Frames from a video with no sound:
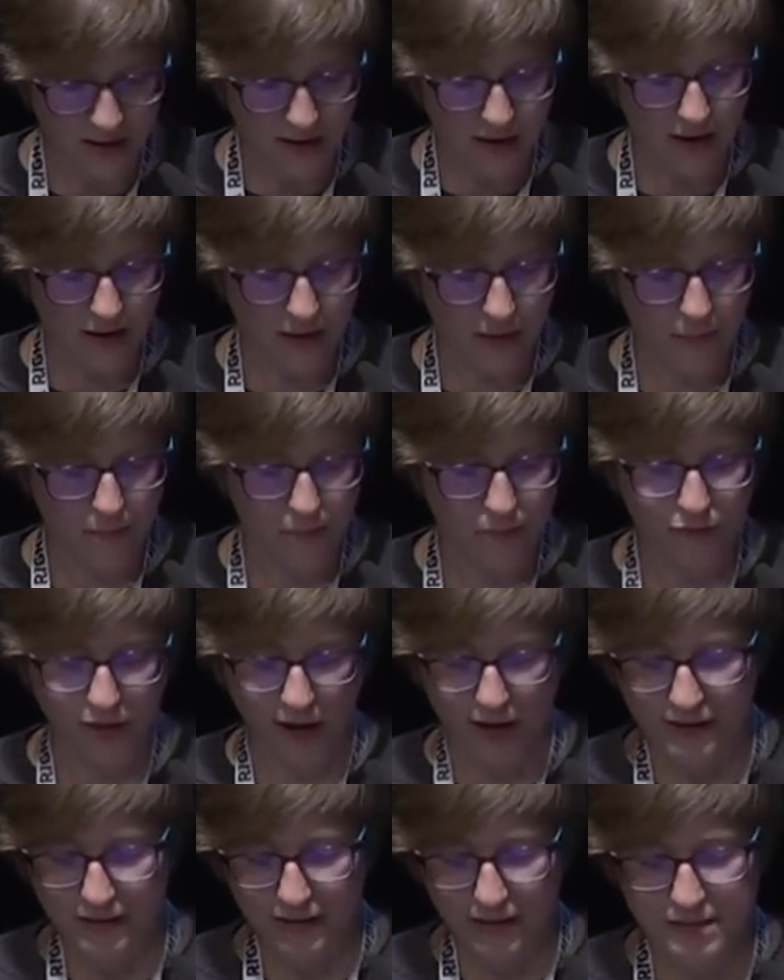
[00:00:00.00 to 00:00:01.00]
Ähm,
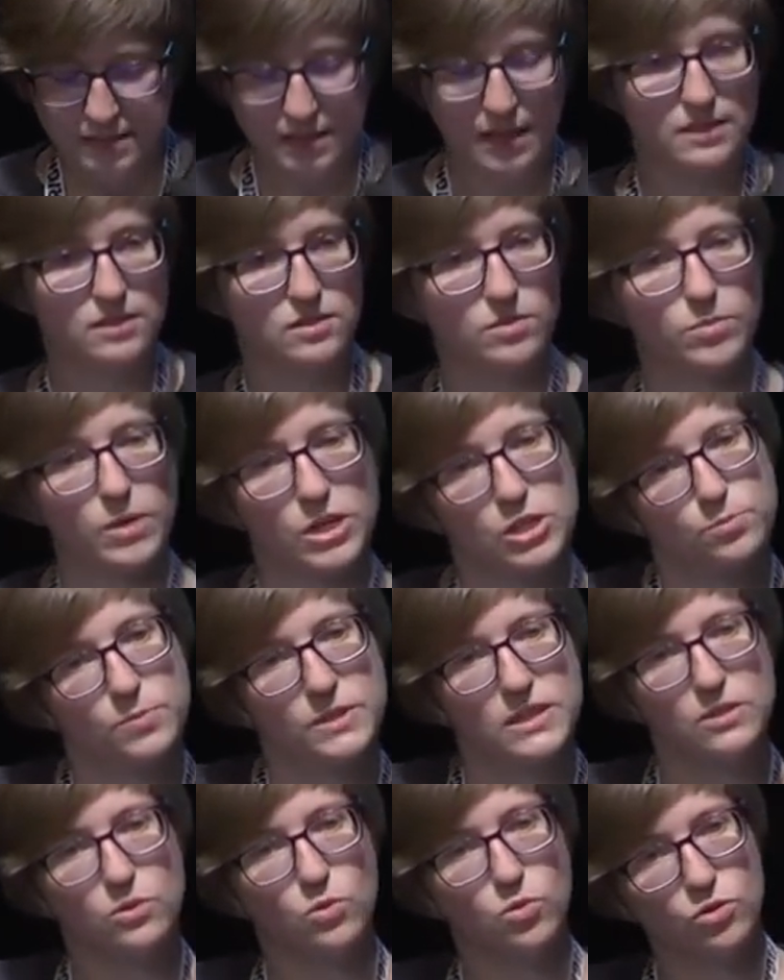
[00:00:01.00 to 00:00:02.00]
Frankreich hat zum Beispiel
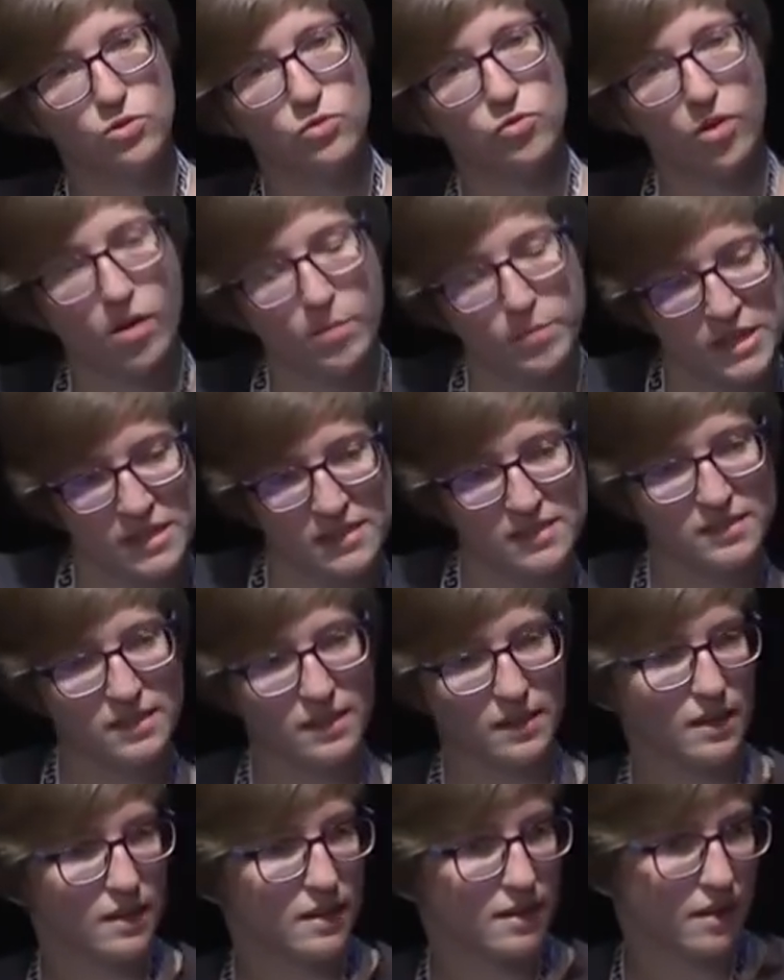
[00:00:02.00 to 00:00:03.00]
die
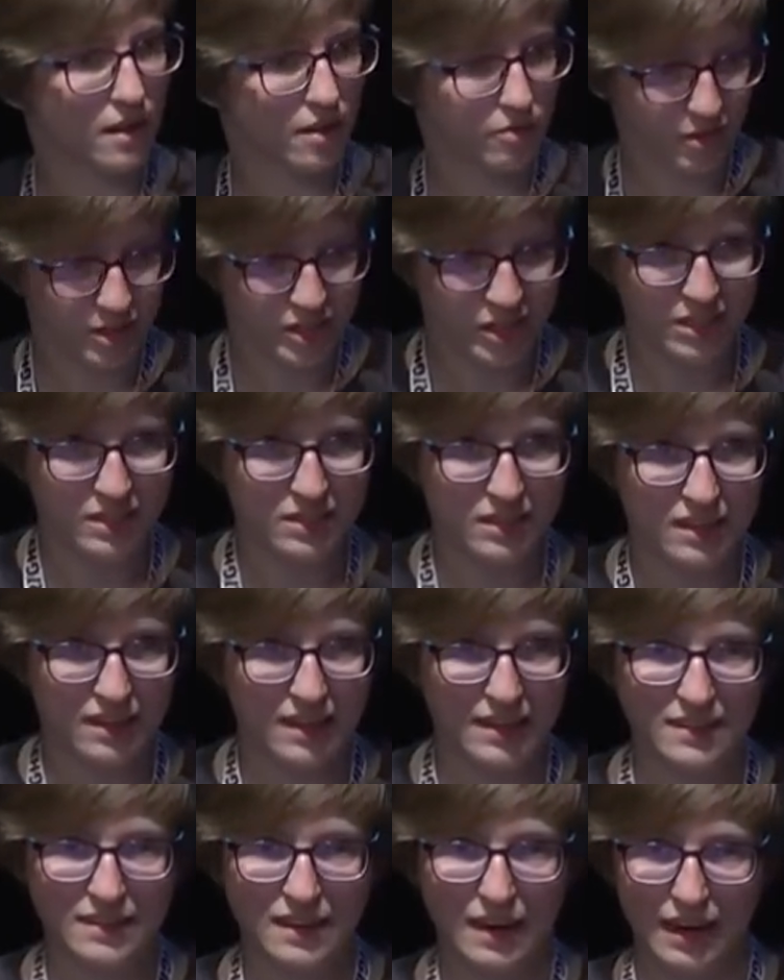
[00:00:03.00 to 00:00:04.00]
Kulturministerin der verschiedenen
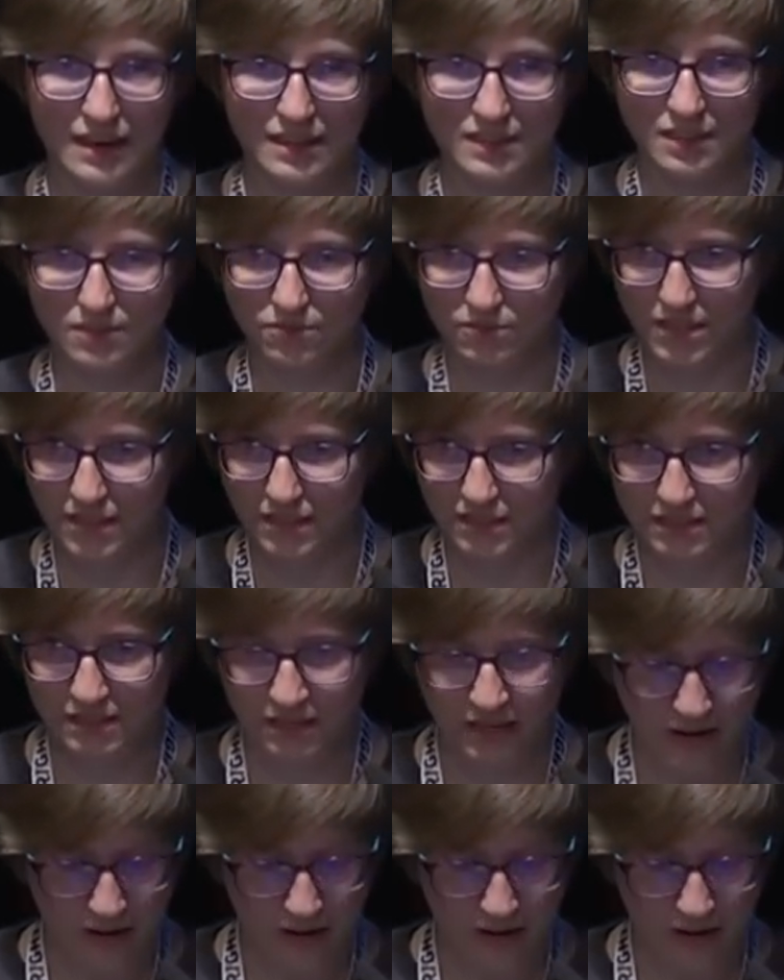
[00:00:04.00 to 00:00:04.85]
Länder aktiviert,